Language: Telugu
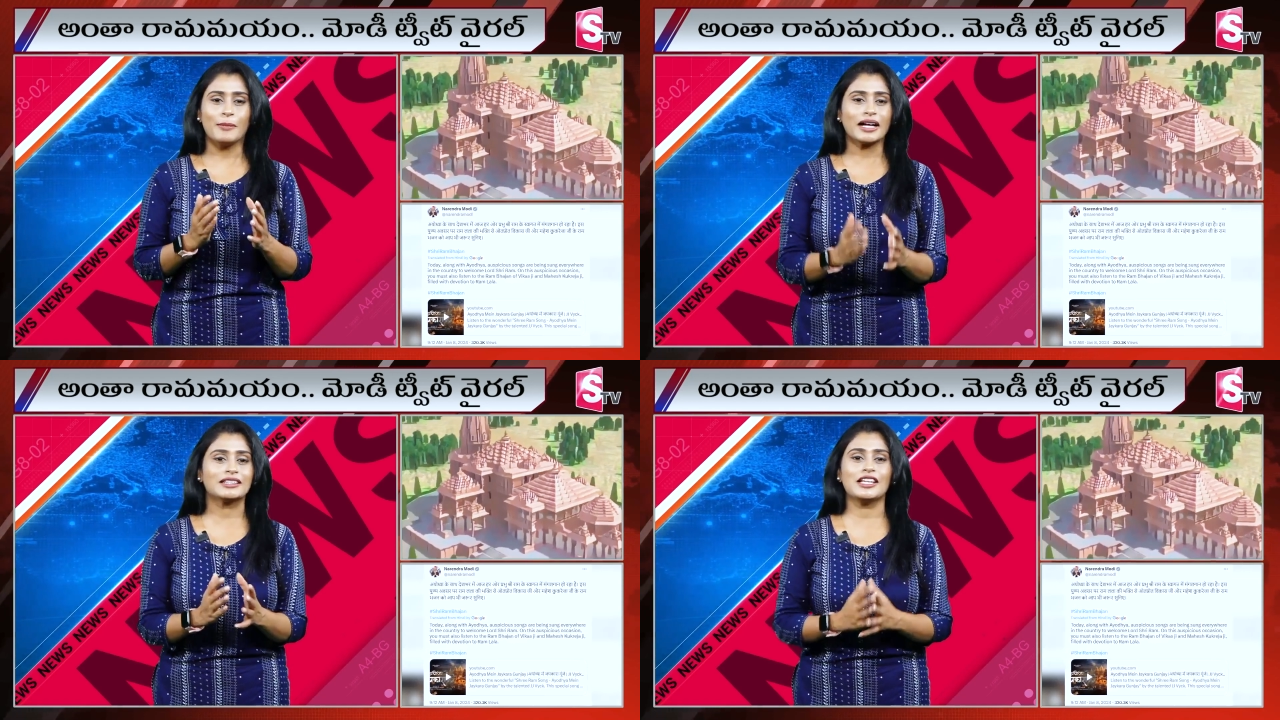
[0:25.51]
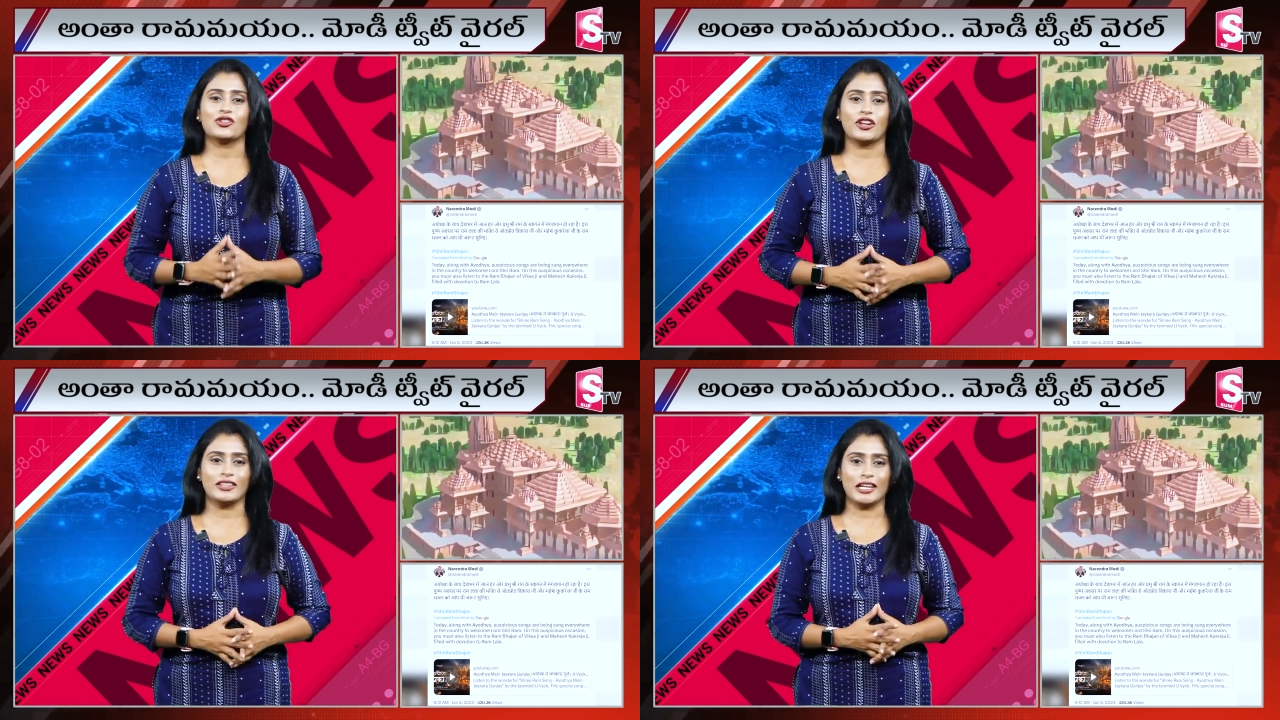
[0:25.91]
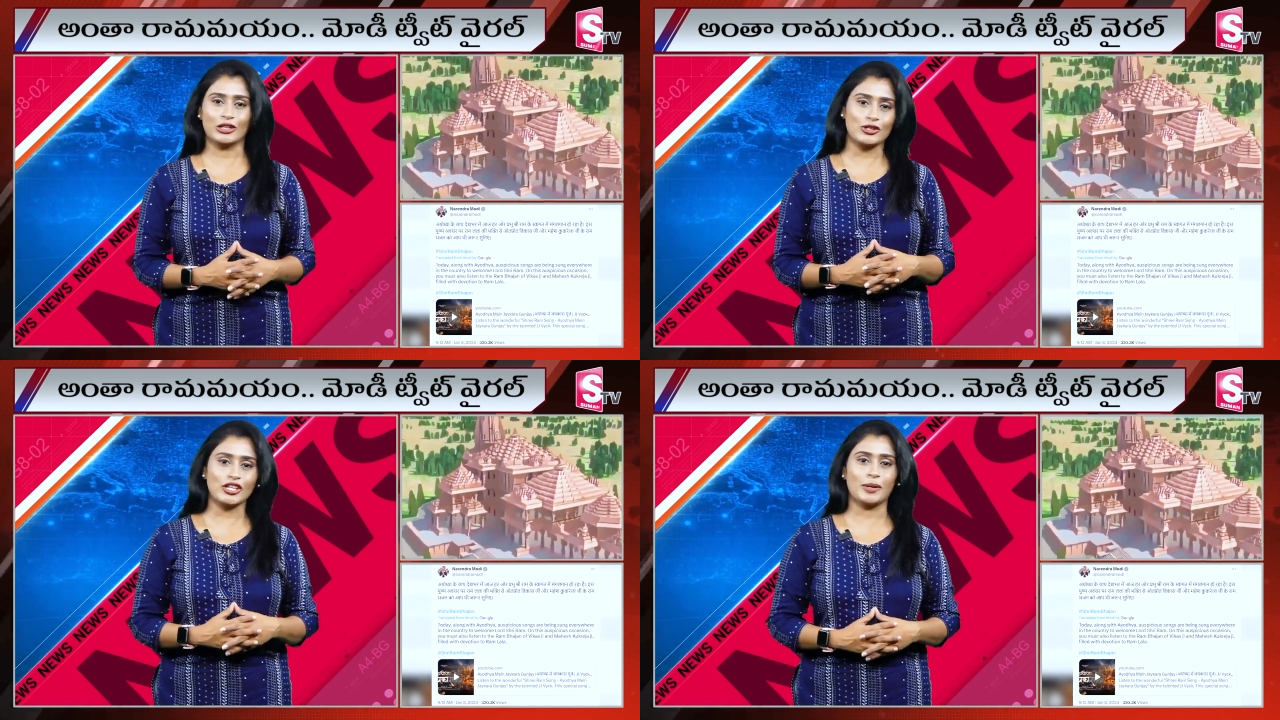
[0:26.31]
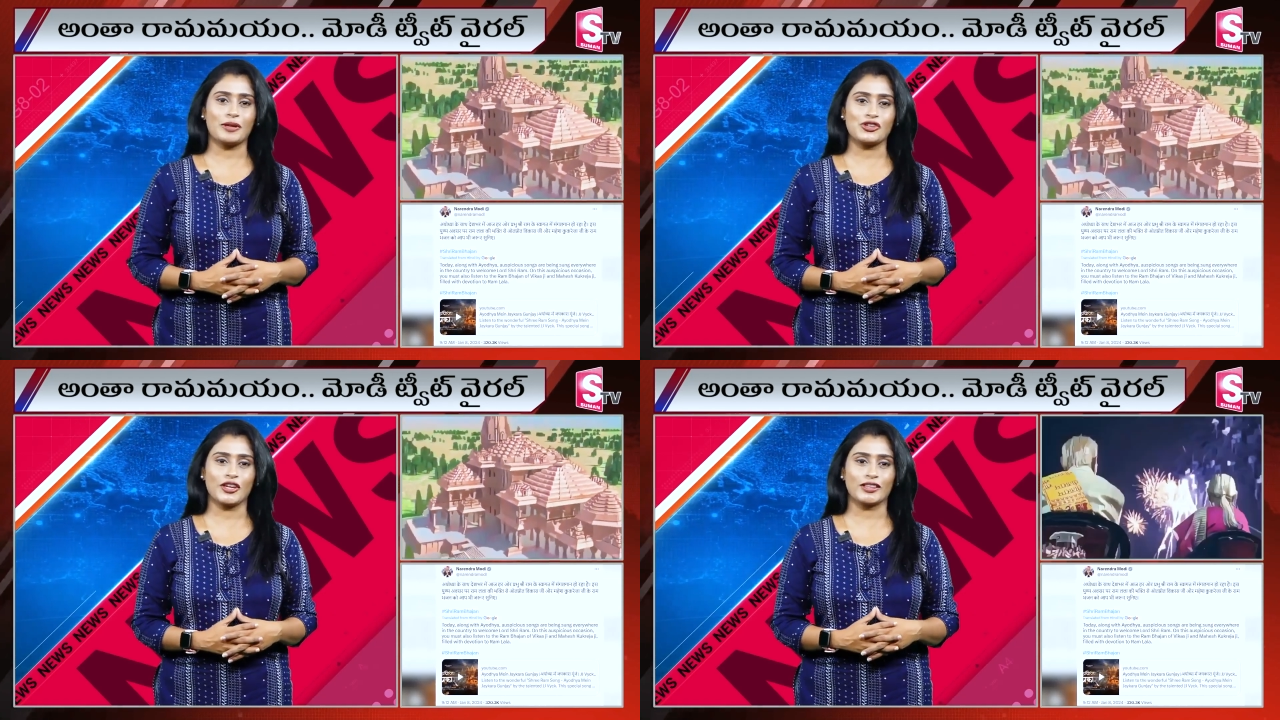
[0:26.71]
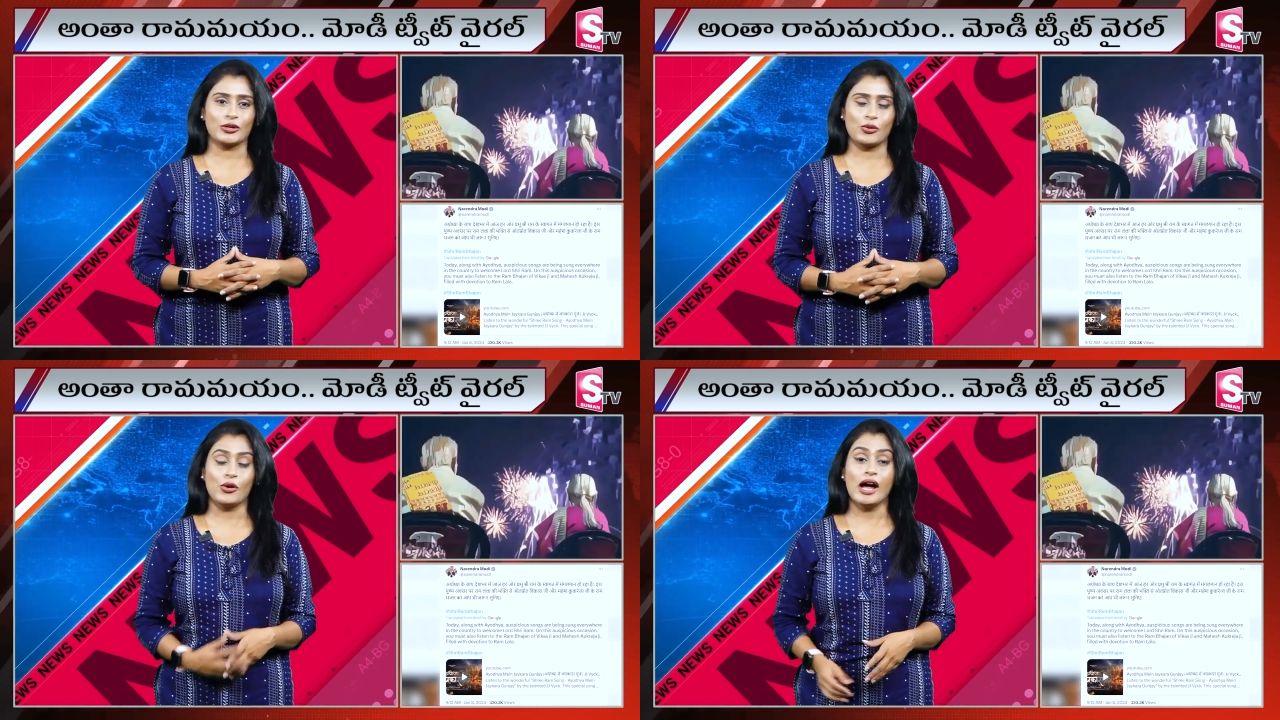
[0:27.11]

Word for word: భక్తి శ్రద్ధలతో జరిపించేందుకు